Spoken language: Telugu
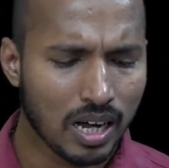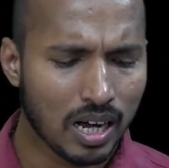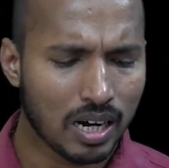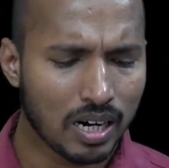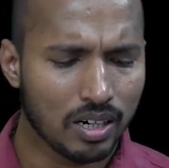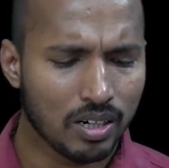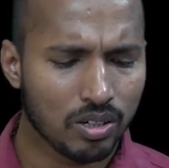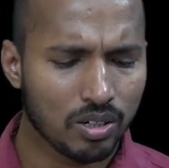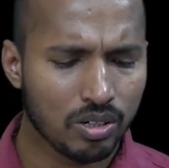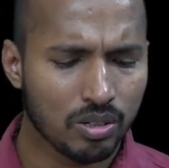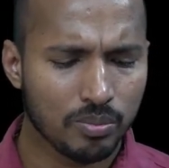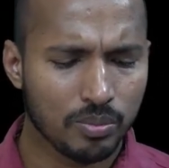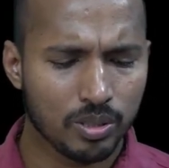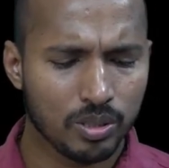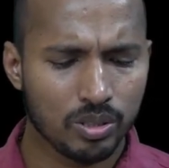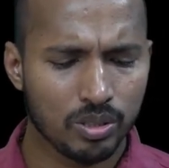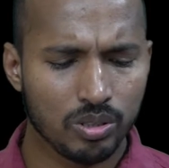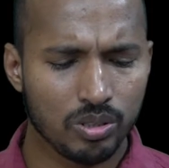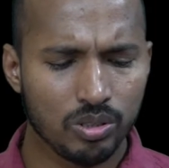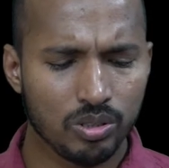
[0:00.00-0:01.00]
అడుగు
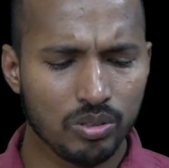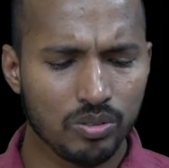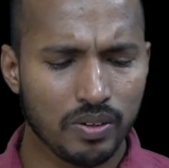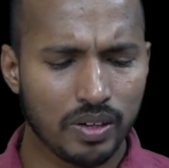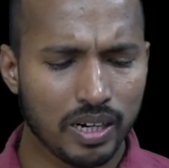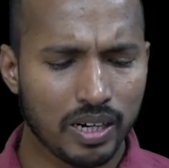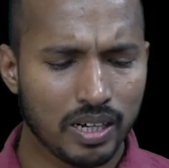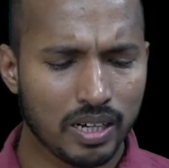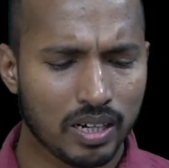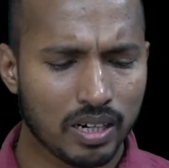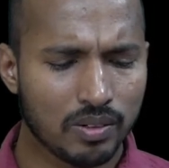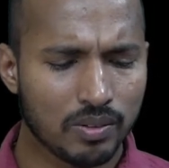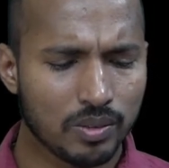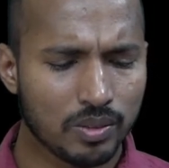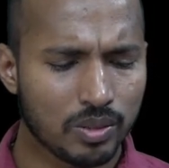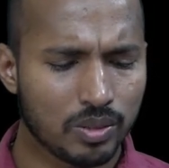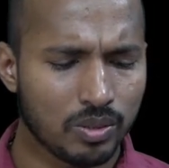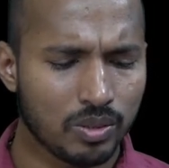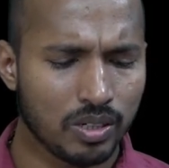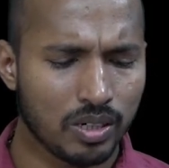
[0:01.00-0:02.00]
ముందు
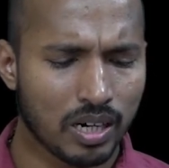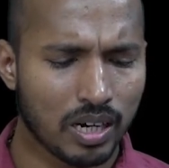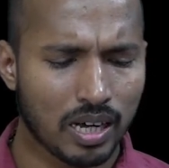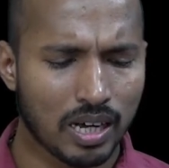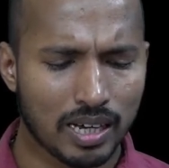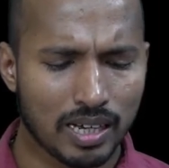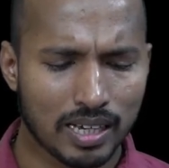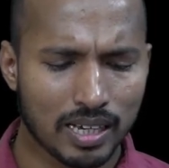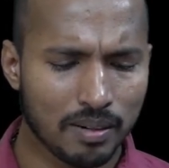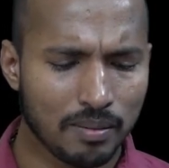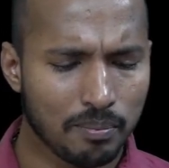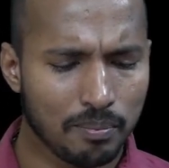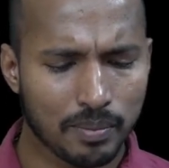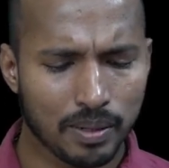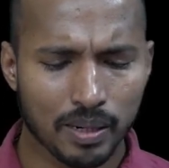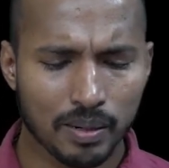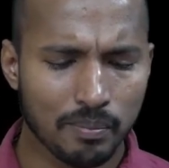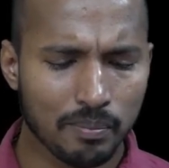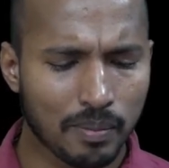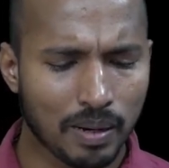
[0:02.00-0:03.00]
వెనుకవుతున్న
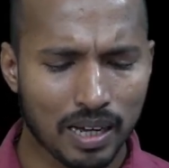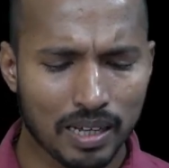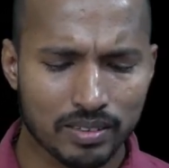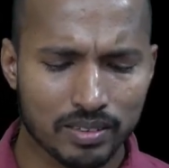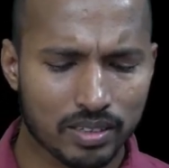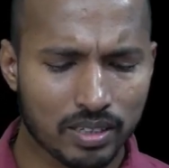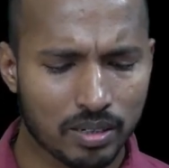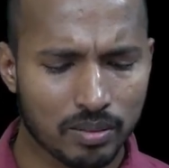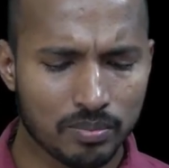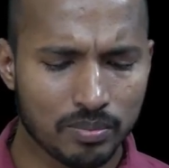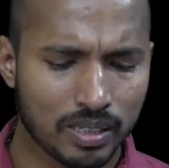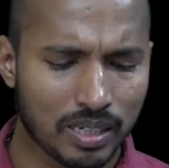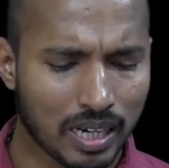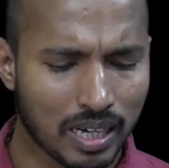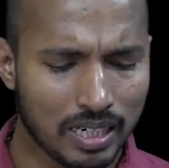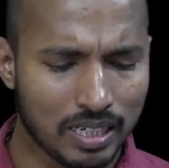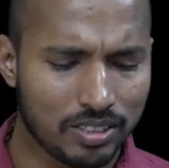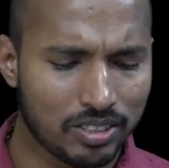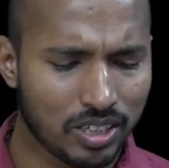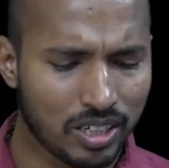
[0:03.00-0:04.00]
గమ్యం మాత్రం
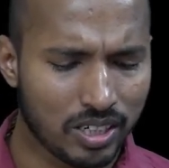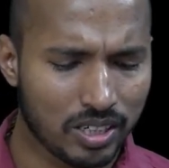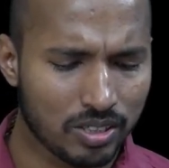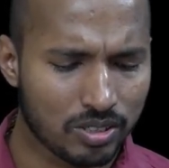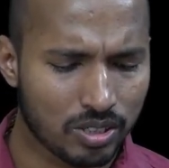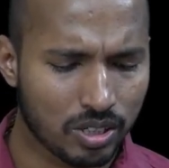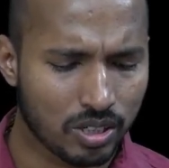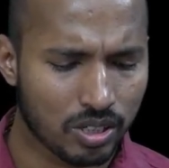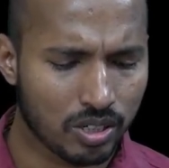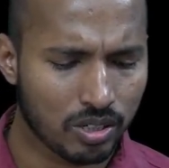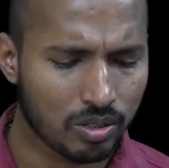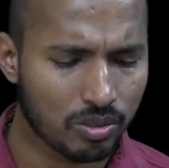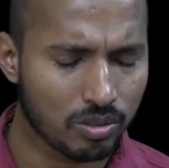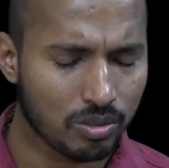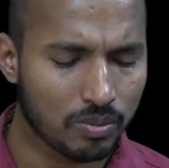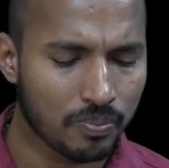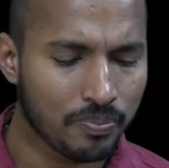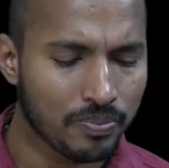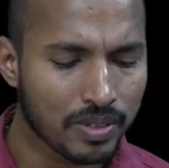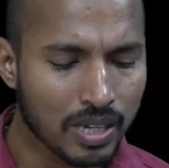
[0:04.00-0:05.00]
కలిసే చేరు
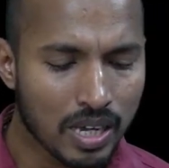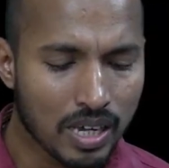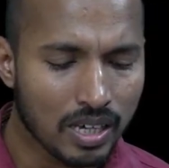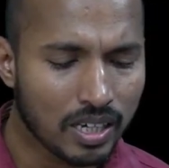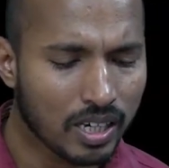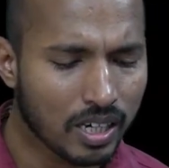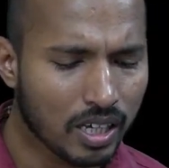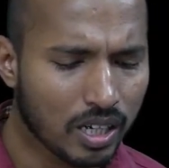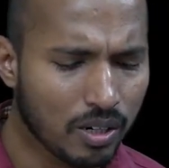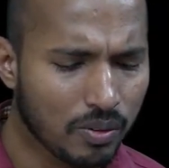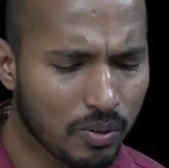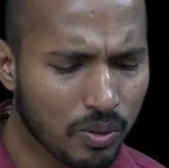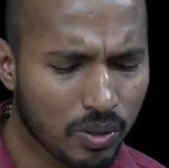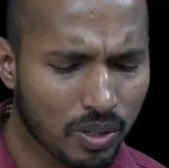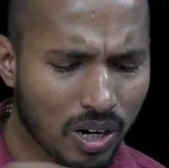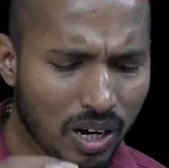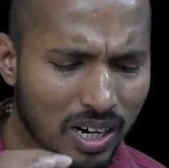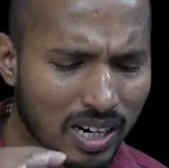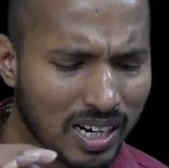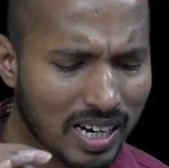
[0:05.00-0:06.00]

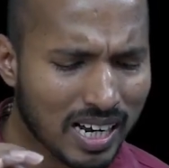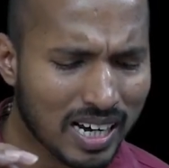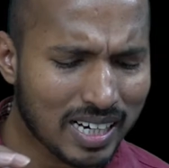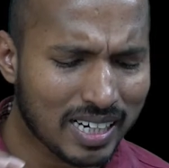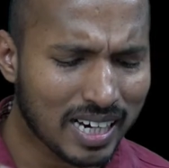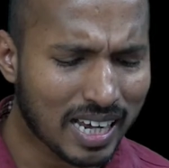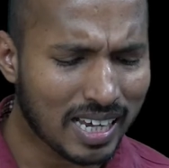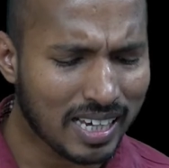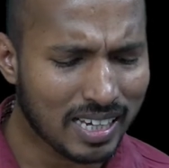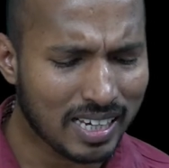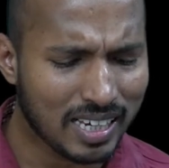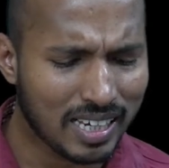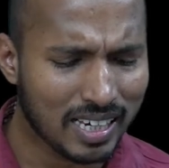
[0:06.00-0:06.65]
ఇరువురొక్కటై